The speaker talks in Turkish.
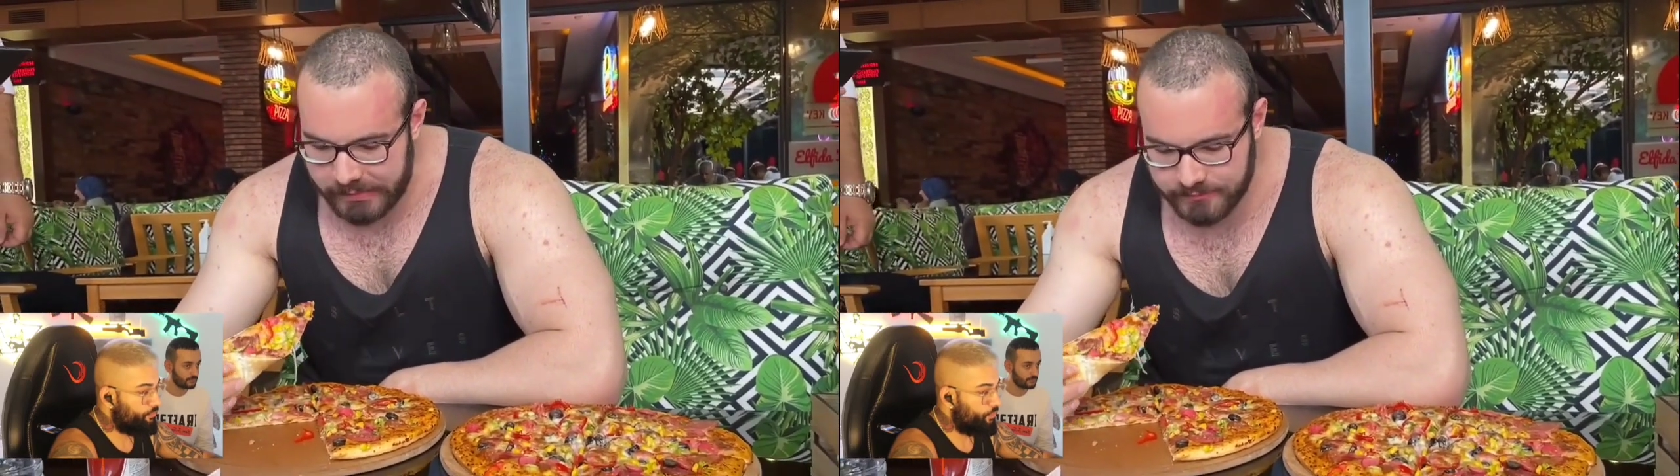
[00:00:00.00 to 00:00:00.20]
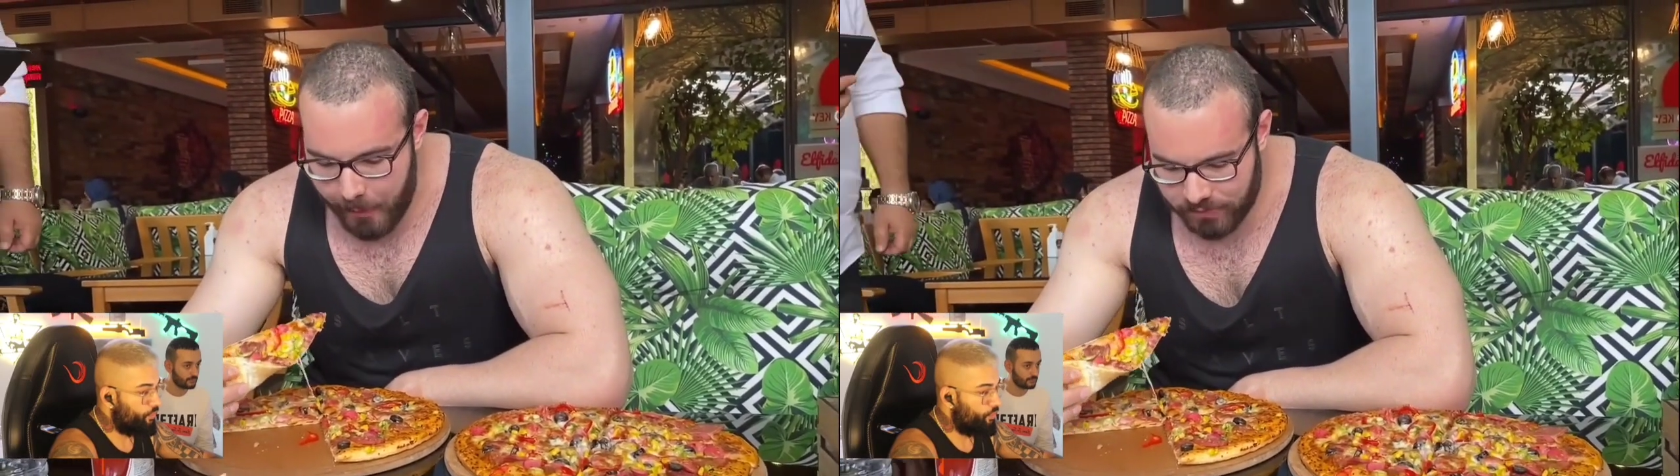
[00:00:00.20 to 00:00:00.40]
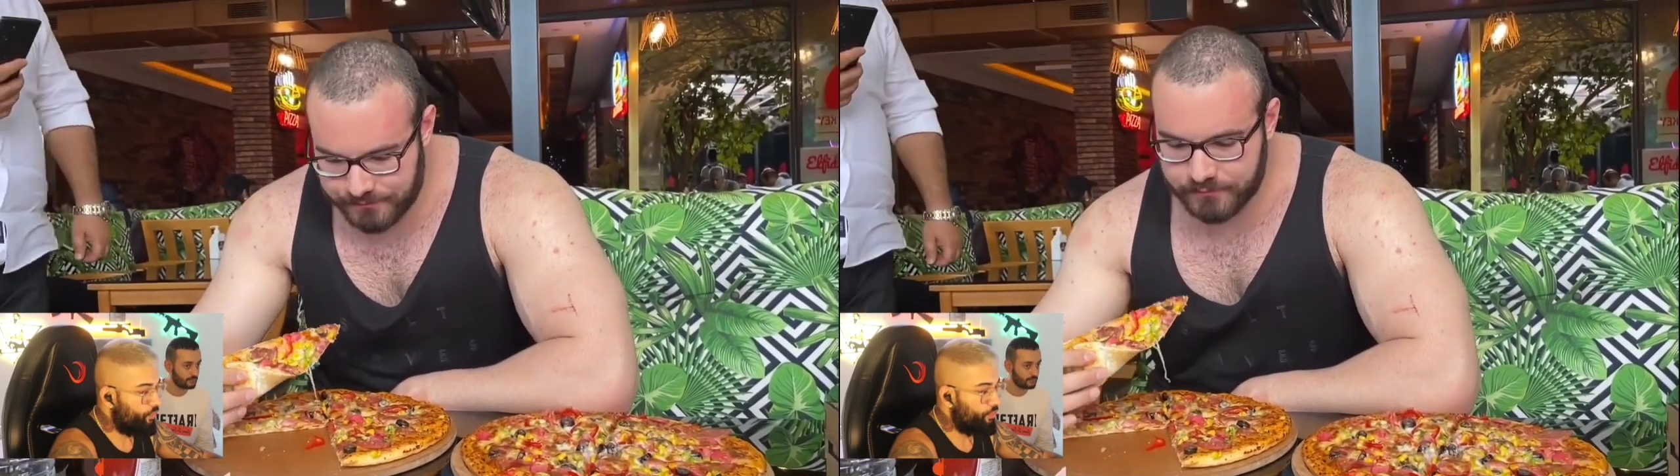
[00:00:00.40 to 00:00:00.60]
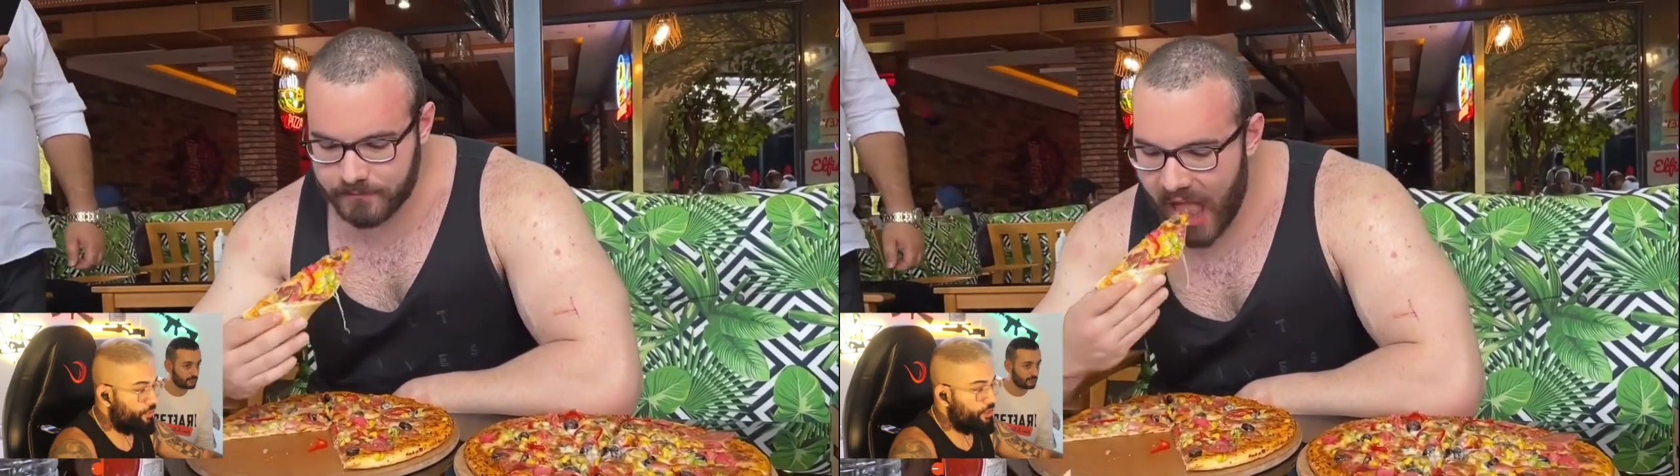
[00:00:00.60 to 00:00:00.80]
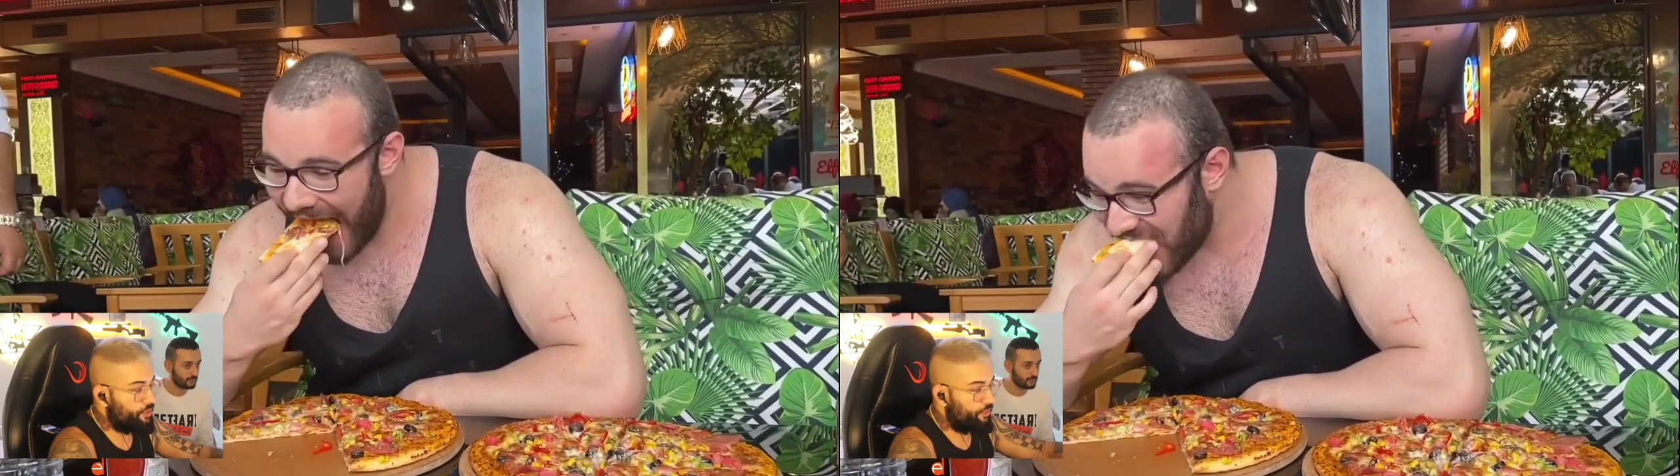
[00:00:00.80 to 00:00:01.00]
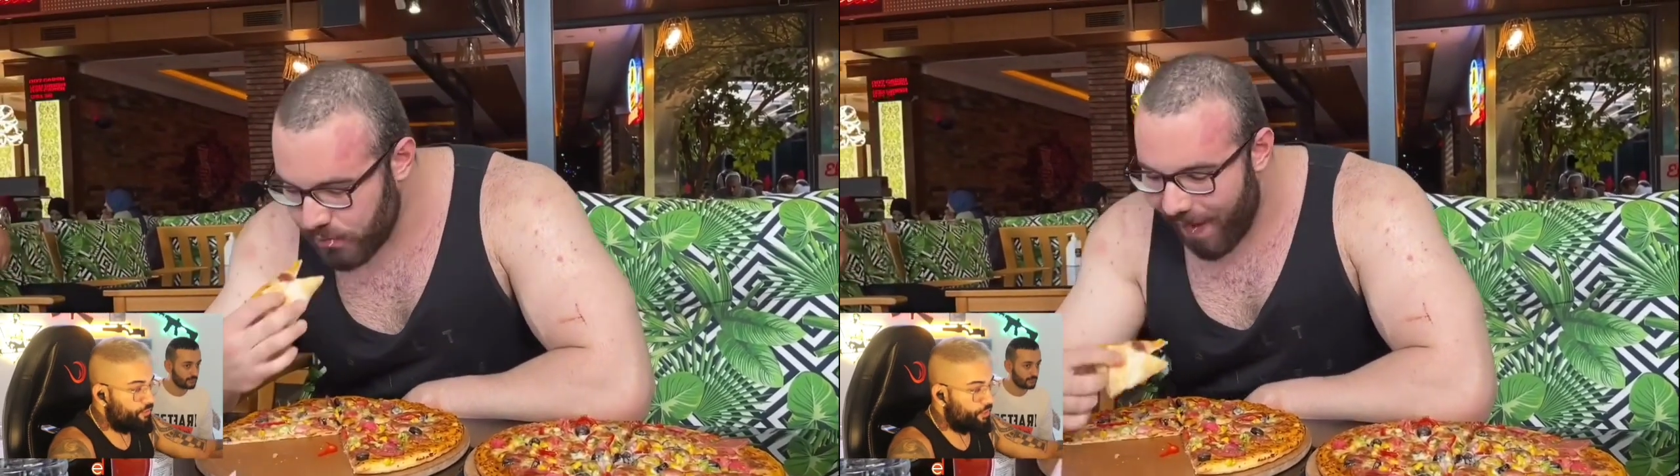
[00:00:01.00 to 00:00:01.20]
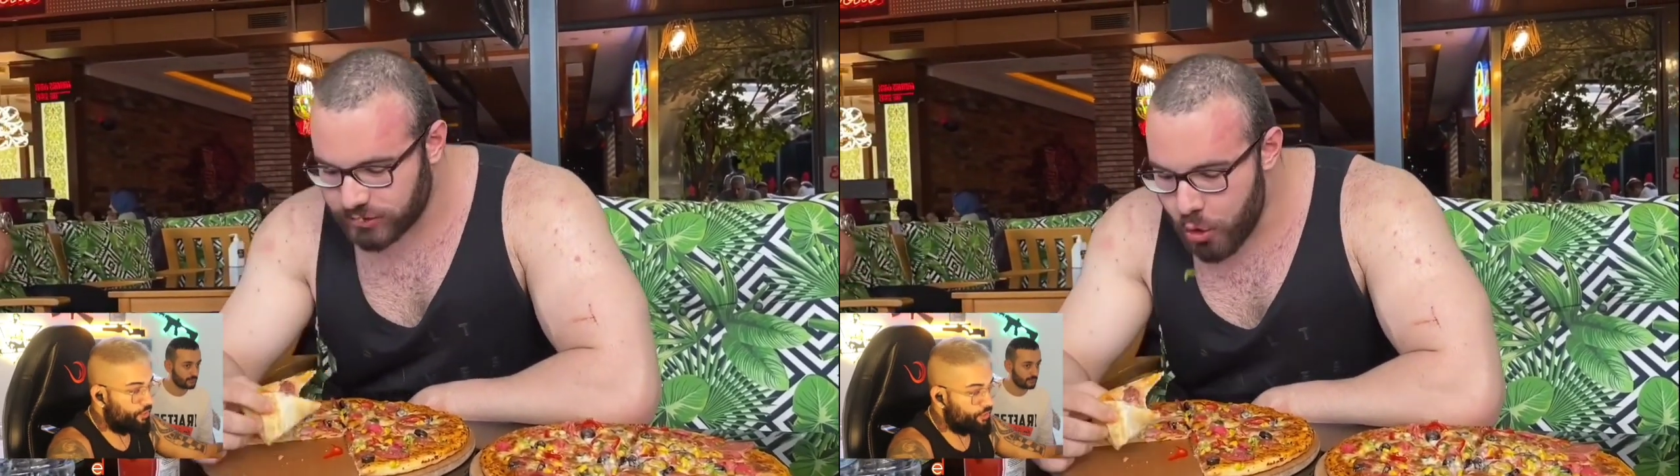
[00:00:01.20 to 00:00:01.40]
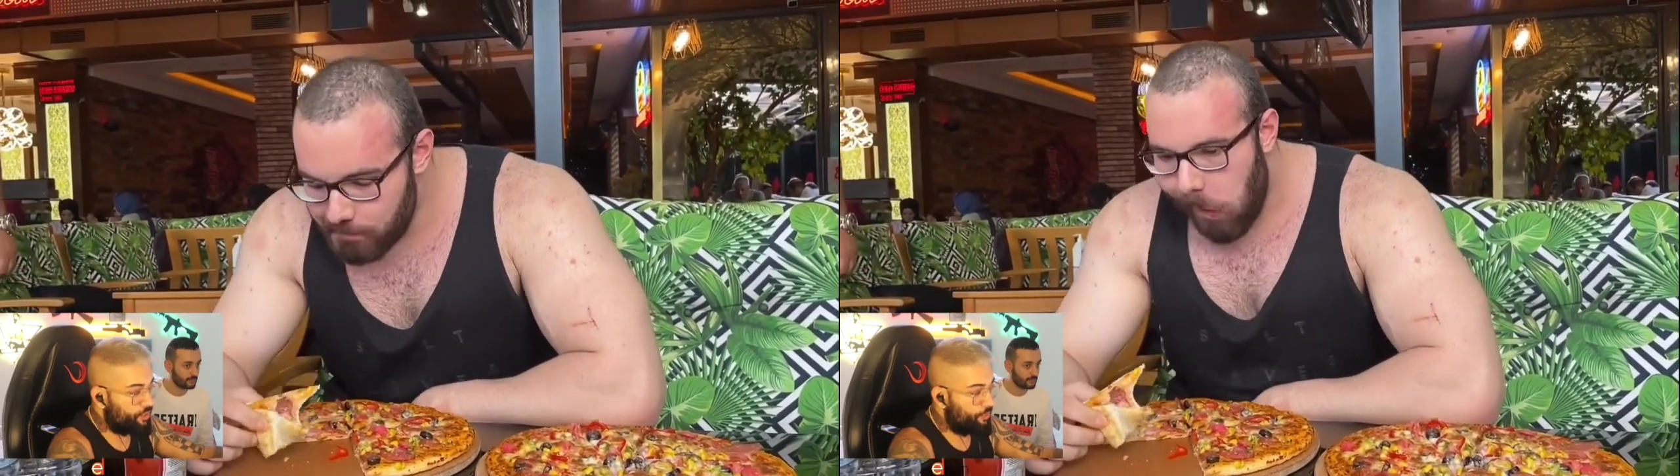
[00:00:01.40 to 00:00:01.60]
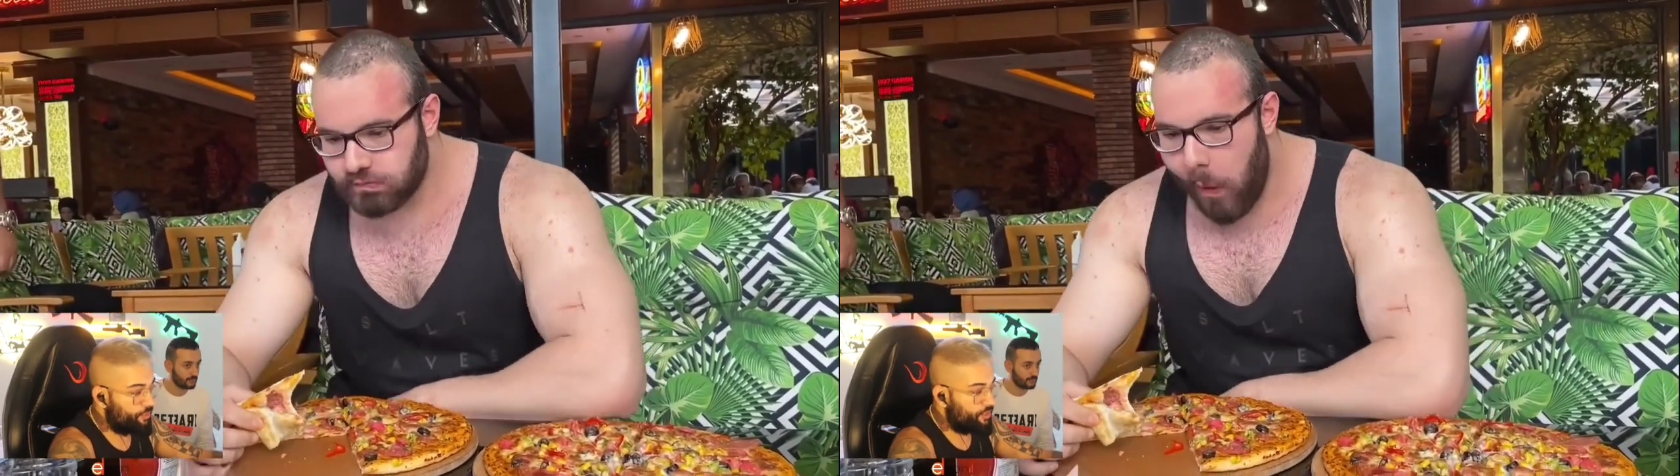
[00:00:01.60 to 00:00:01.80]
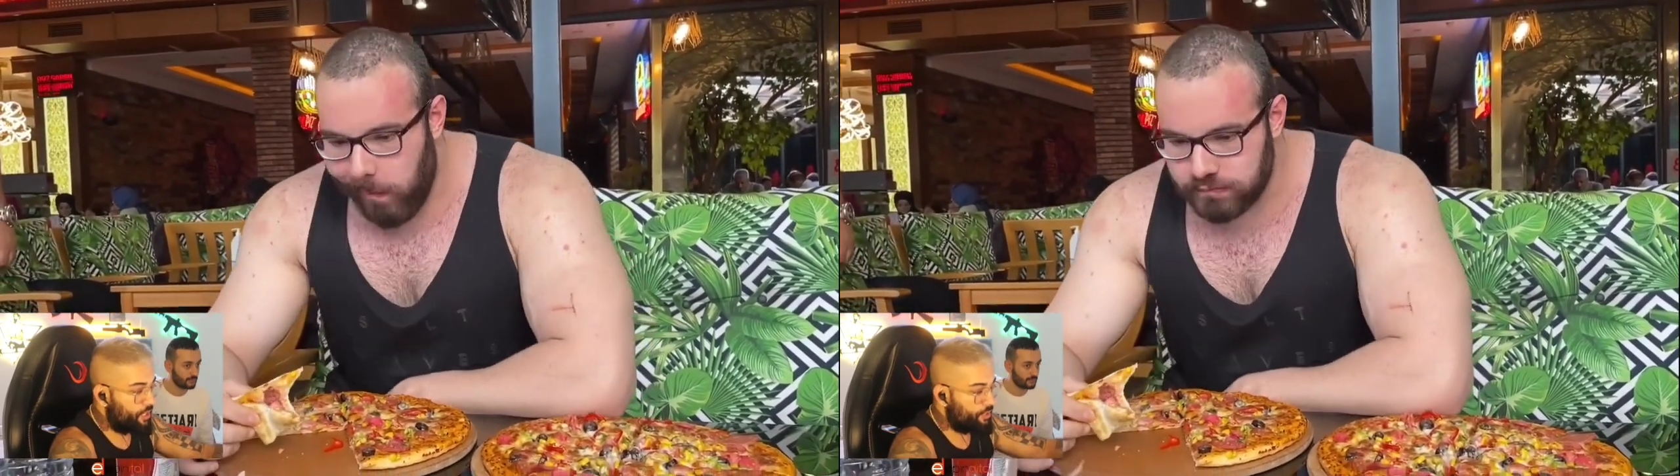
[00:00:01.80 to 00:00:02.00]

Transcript: Oğlum neyin zevki? Hızlı yemesi lazım.